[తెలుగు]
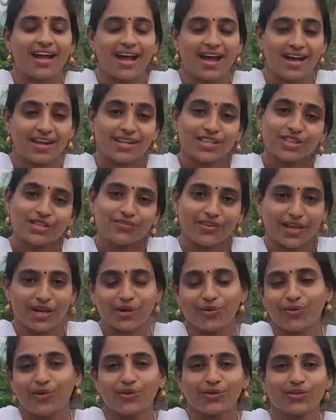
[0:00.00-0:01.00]
ఆనందం
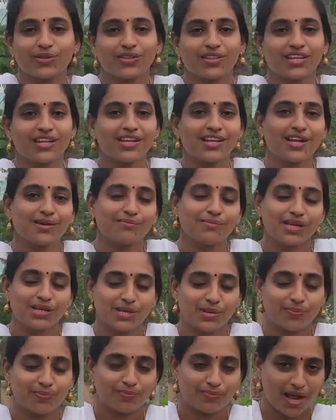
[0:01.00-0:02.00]
ఎక్కువ అవుతుంది నా
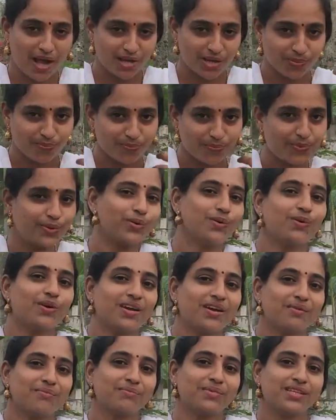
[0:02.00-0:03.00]
మీకు నాకు ఎప్పుడు కూడా